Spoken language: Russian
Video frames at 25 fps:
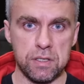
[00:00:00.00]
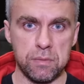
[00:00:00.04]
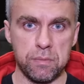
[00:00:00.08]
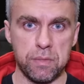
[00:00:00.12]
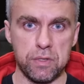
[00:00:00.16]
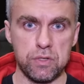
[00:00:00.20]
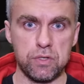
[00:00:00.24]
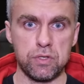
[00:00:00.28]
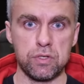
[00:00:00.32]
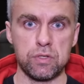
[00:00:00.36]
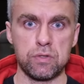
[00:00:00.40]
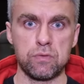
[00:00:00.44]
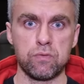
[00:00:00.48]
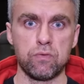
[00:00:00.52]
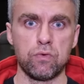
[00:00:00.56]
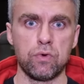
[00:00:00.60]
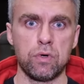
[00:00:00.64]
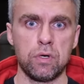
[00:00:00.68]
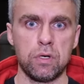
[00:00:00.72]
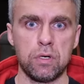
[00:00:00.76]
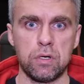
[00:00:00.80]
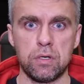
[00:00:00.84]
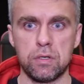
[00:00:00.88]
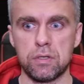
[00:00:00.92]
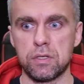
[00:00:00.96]

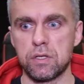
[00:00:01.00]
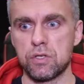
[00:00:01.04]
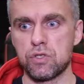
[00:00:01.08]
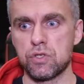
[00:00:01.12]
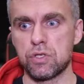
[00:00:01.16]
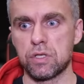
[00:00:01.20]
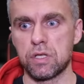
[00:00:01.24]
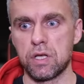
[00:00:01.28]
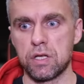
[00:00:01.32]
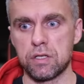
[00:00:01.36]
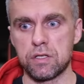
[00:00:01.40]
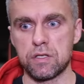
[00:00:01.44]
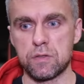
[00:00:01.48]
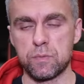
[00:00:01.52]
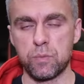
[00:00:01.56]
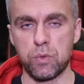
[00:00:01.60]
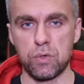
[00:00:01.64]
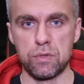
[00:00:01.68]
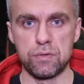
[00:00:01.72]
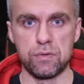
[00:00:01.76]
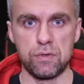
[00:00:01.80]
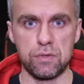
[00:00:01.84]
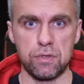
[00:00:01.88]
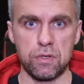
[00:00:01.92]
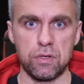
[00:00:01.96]
Большинство начинают
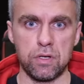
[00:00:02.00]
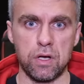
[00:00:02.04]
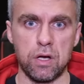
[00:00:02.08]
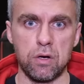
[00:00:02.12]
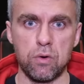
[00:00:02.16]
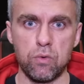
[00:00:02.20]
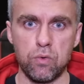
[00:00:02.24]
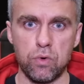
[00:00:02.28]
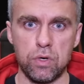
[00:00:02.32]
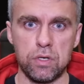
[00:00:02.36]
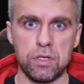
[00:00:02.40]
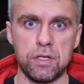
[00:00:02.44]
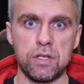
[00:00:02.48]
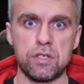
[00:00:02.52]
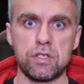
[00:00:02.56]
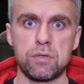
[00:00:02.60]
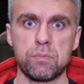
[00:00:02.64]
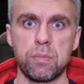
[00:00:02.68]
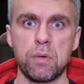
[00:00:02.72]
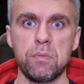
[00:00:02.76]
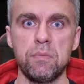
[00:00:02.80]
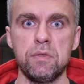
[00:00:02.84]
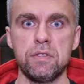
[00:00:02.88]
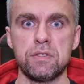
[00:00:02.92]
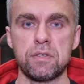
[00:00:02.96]
использовать алкоголь даже
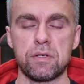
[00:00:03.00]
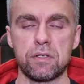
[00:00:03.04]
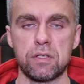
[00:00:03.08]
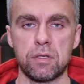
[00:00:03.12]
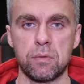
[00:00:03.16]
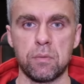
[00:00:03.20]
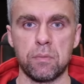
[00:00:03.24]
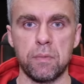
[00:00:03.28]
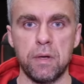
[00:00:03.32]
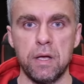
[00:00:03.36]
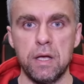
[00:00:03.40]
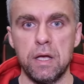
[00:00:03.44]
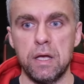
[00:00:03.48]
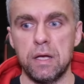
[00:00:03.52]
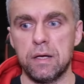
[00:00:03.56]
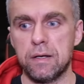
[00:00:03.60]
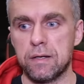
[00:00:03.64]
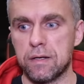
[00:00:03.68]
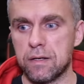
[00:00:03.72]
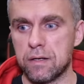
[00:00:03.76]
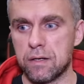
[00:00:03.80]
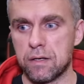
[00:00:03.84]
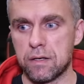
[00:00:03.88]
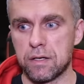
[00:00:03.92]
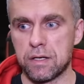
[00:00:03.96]
по мизерным
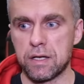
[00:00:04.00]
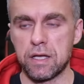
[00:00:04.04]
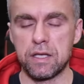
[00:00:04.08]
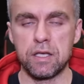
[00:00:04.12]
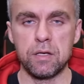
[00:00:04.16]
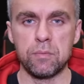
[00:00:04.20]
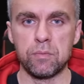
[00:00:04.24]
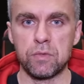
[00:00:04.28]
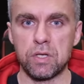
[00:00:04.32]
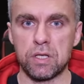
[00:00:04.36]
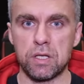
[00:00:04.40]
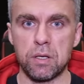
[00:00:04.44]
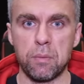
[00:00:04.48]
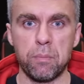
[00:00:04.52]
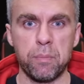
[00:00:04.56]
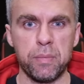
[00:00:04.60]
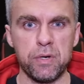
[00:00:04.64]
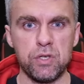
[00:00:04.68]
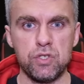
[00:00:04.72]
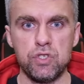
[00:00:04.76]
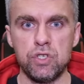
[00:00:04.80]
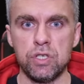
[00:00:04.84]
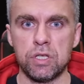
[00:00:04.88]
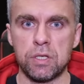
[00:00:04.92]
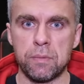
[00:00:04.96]
Э, каким-то там
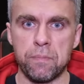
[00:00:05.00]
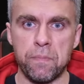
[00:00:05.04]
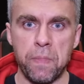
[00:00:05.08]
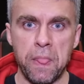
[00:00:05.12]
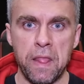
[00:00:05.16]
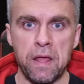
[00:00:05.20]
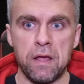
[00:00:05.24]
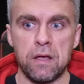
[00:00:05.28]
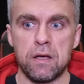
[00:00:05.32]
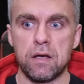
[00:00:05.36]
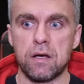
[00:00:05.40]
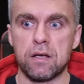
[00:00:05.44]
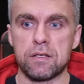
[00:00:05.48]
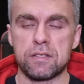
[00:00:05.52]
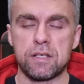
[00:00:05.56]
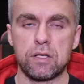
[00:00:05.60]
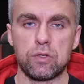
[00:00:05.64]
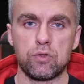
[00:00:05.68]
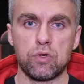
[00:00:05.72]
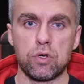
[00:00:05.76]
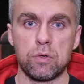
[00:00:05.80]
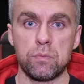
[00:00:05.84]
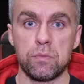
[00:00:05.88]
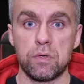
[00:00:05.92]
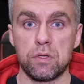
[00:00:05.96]
причинам, э, с
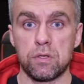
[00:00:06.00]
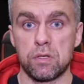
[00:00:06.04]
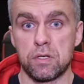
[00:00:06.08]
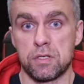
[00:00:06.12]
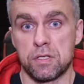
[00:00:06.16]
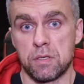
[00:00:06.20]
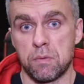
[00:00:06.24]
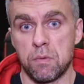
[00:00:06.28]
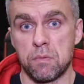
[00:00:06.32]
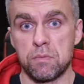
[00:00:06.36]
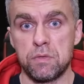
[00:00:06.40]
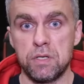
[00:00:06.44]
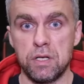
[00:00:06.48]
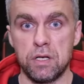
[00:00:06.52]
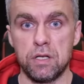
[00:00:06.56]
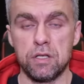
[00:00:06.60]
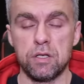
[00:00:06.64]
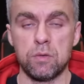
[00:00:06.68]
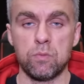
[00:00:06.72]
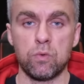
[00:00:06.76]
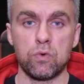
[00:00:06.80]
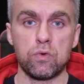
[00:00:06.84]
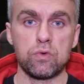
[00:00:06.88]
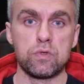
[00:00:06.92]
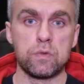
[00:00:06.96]
которыми на самом деле
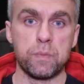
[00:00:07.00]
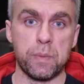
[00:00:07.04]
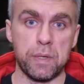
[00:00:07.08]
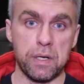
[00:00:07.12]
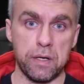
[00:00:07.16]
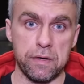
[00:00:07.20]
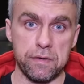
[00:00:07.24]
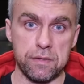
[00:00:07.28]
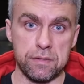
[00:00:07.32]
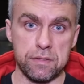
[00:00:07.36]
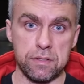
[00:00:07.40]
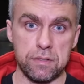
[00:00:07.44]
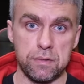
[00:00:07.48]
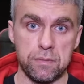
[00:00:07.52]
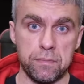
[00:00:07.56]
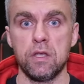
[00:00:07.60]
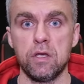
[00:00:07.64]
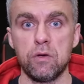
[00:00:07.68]
не могут справиться.